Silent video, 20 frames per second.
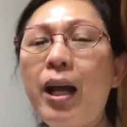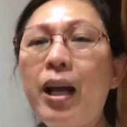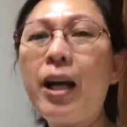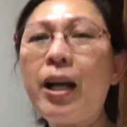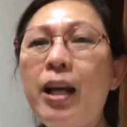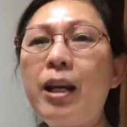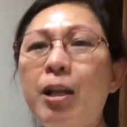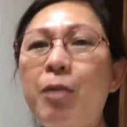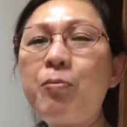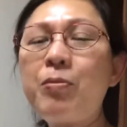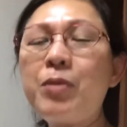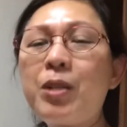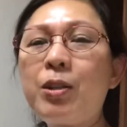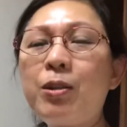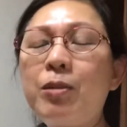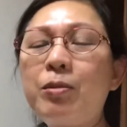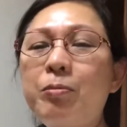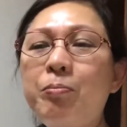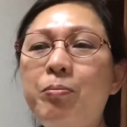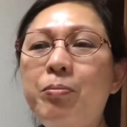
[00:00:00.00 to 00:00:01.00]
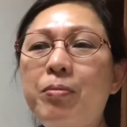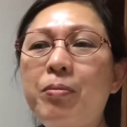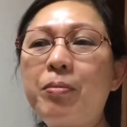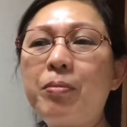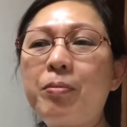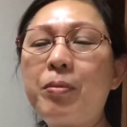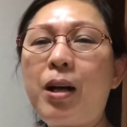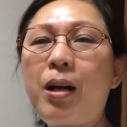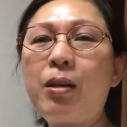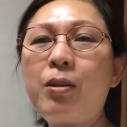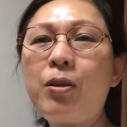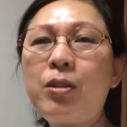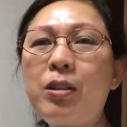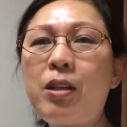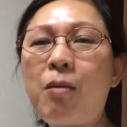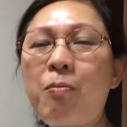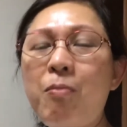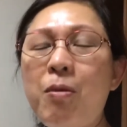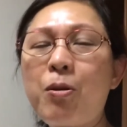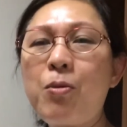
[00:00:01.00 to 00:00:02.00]
Alam niyang, ano, ang
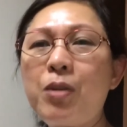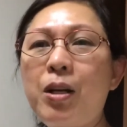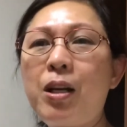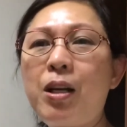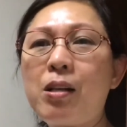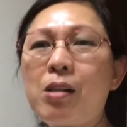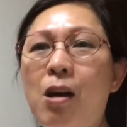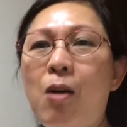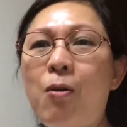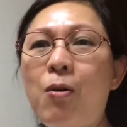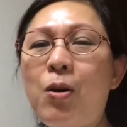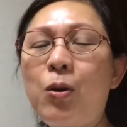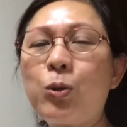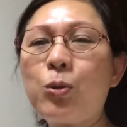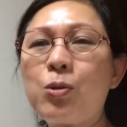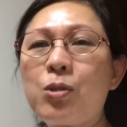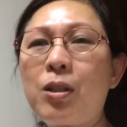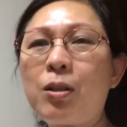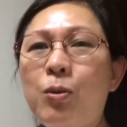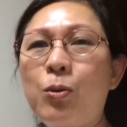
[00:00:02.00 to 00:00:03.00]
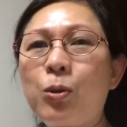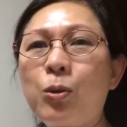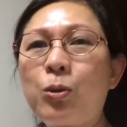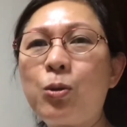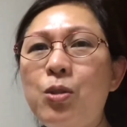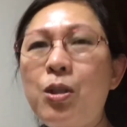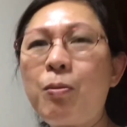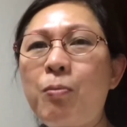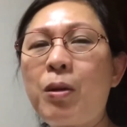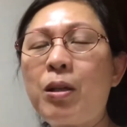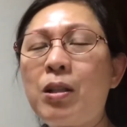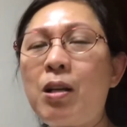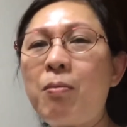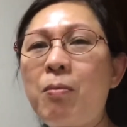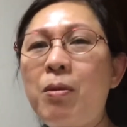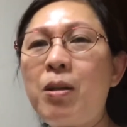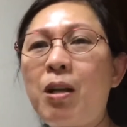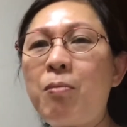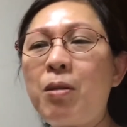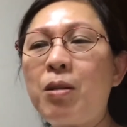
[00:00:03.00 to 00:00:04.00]
dami kong ginagawa, utos ng utos, eh,
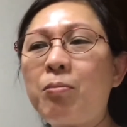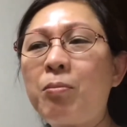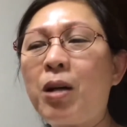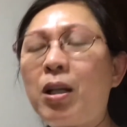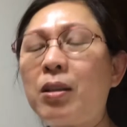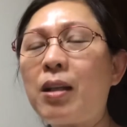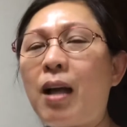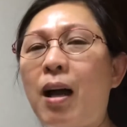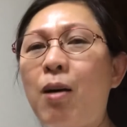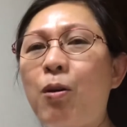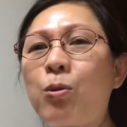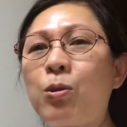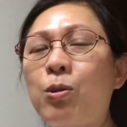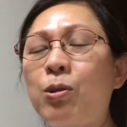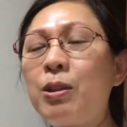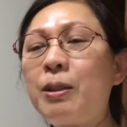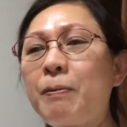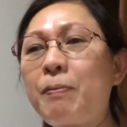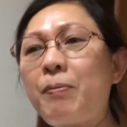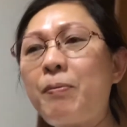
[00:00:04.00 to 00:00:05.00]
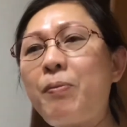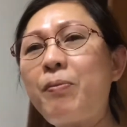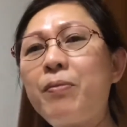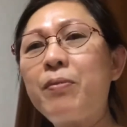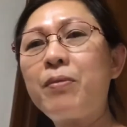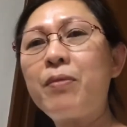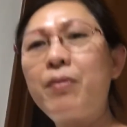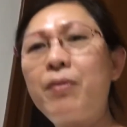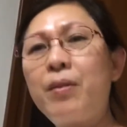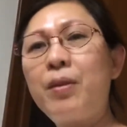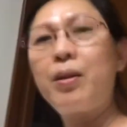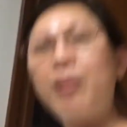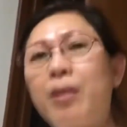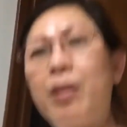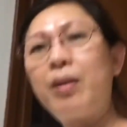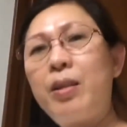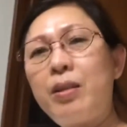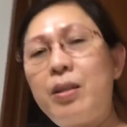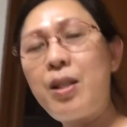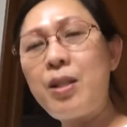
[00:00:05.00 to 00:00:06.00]
dami-daming mga tao doon.
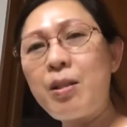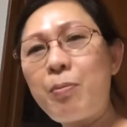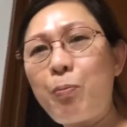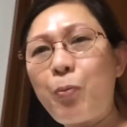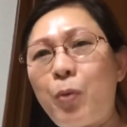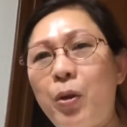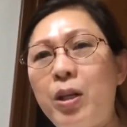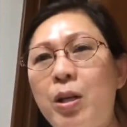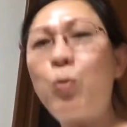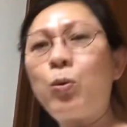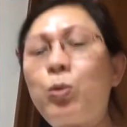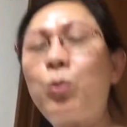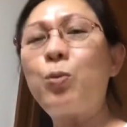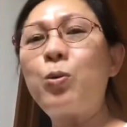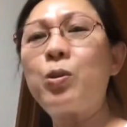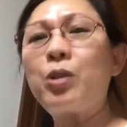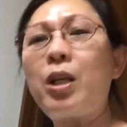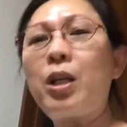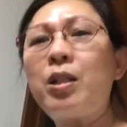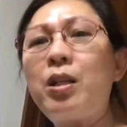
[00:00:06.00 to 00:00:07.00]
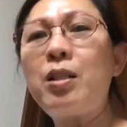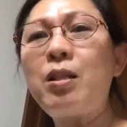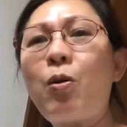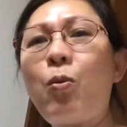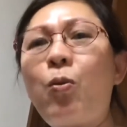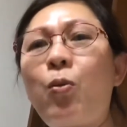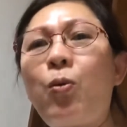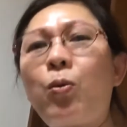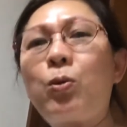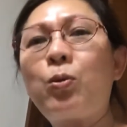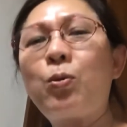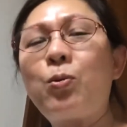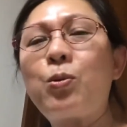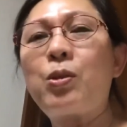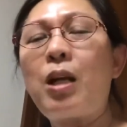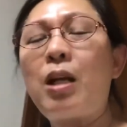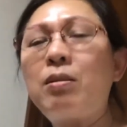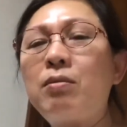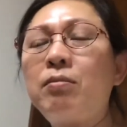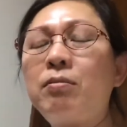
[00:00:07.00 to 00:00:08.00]
Hindi niya pwedeng utos, hindi niya
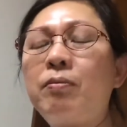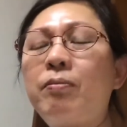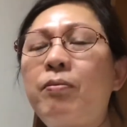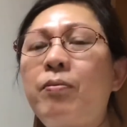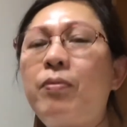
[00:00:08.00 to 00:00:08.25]
uutusan.